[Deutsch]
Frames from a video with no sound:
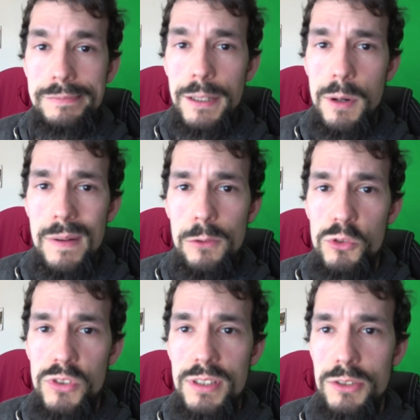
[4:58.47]
Fahren wir mal
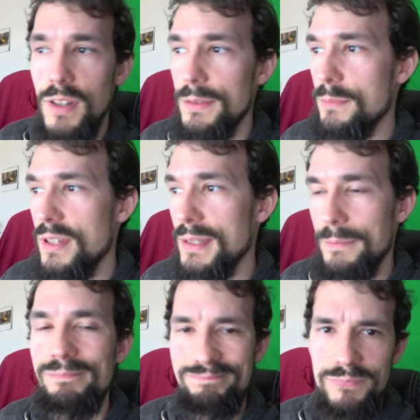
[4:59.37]
los irgendwann demnächst.
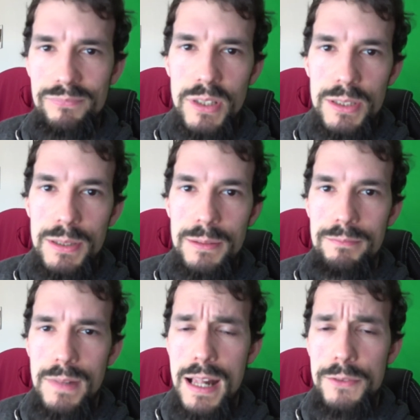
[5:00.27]
Ich
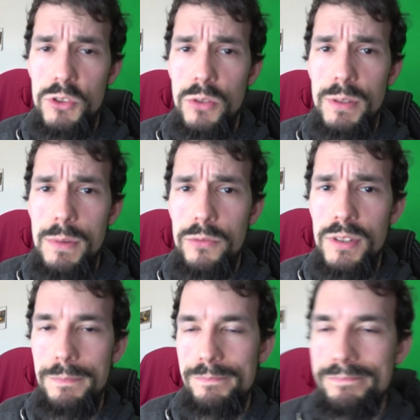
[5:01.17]
halte euch auf dem Laufenden.